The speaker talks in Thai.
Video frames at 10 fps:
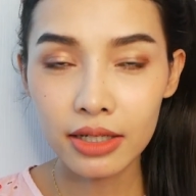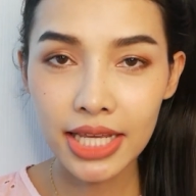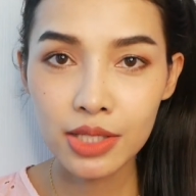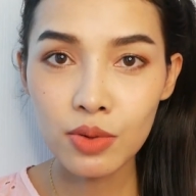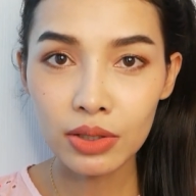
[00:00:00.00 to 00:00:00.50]

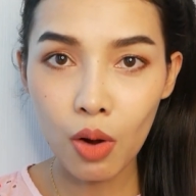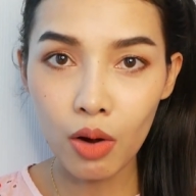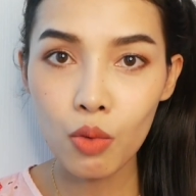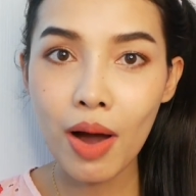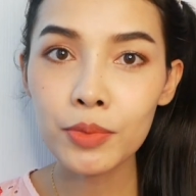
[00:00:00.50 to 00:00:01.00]
ในส่วนขอ
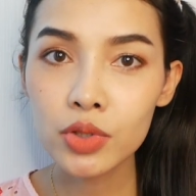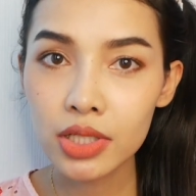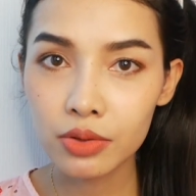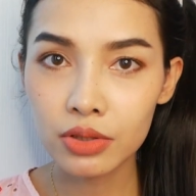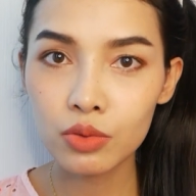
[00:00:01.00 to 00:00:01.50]
งความรู้
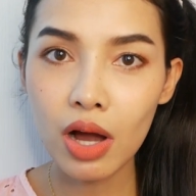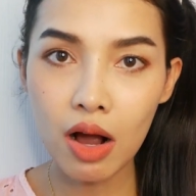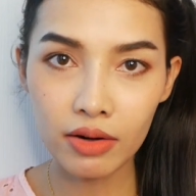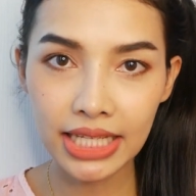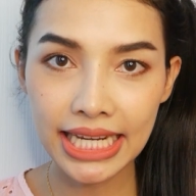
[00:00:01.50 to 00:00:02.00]
สึกส่วนตัว
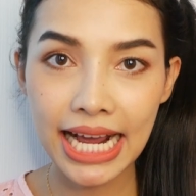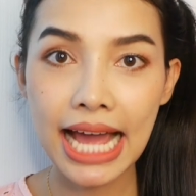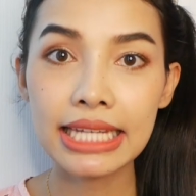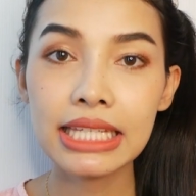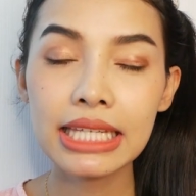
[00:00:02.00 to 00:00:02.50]
ของหนิงนะ
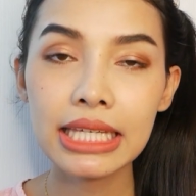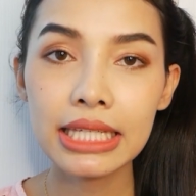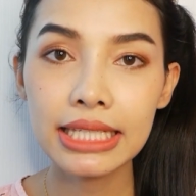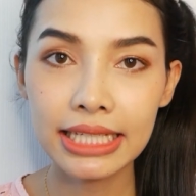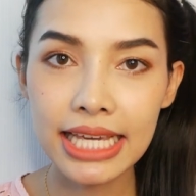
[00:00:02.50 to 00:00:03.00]
คะที่
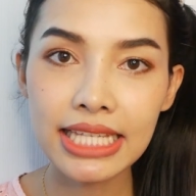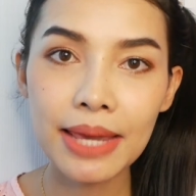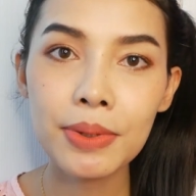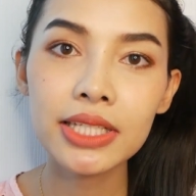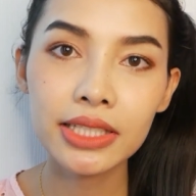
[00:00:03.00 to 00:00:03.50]
หนิงได้ใช้
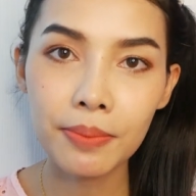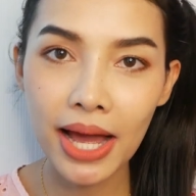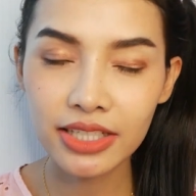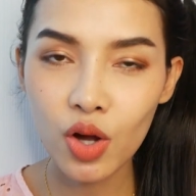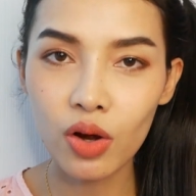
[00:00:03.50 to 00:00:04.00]
ผลิต
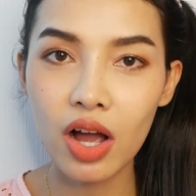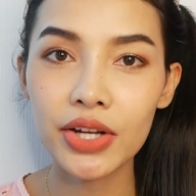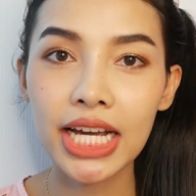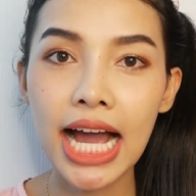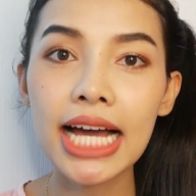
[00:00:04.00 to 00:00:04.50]
ภัณฑ์ของเขา
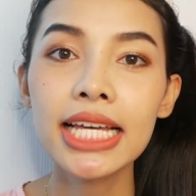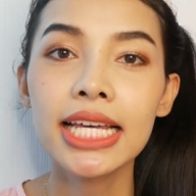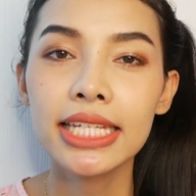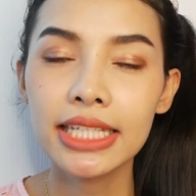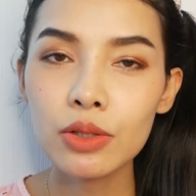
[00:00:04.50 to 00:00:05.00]
นะคะ
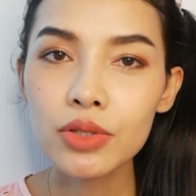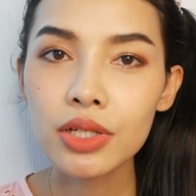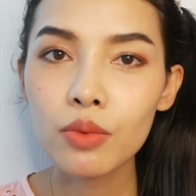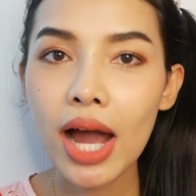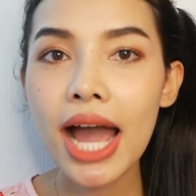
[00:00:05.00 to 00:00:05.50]
หนิงรู้
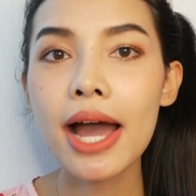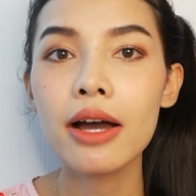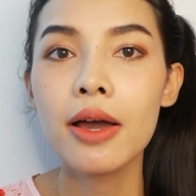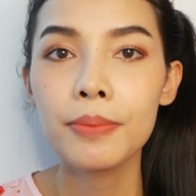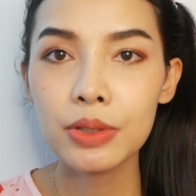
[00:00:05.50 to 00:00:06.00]
สึกว่า
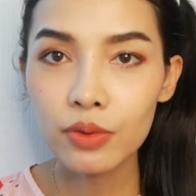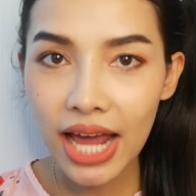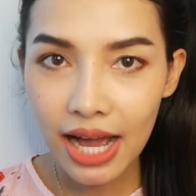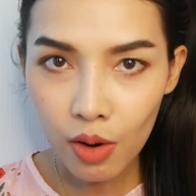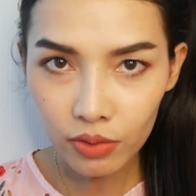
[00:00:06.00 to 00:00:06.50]
ผิวห
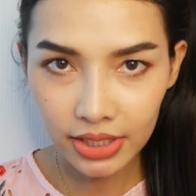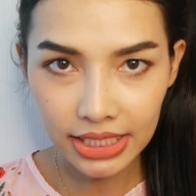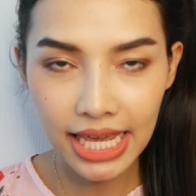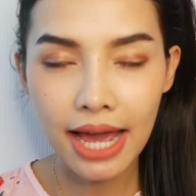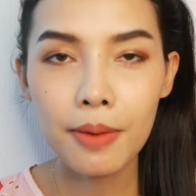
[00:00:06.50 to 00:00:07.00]
น้าของหนิง
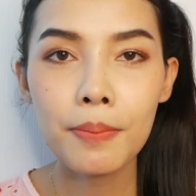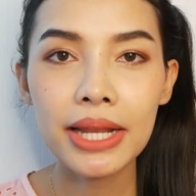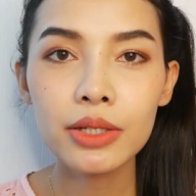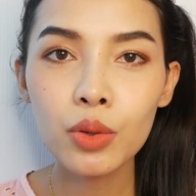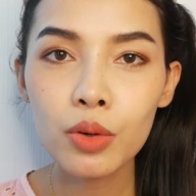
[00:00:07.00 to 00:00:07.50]
เนี่ยมั
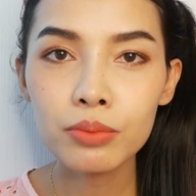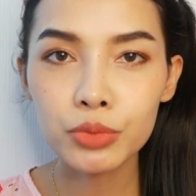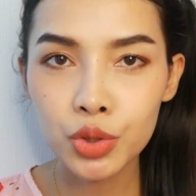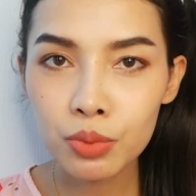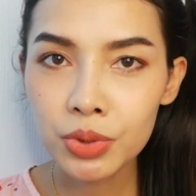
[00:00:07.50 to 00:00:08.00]
นนุ่ม
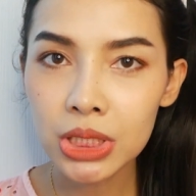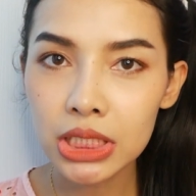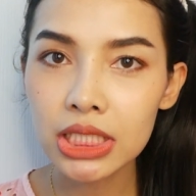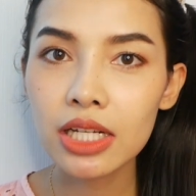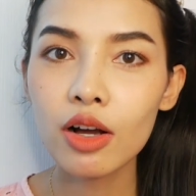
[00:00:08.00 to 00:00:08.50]
ชุ่ม
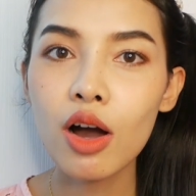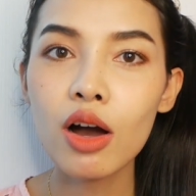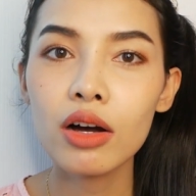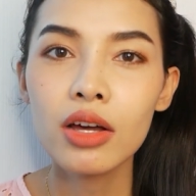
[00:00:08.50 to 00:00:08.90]
ชื้นแล้วก็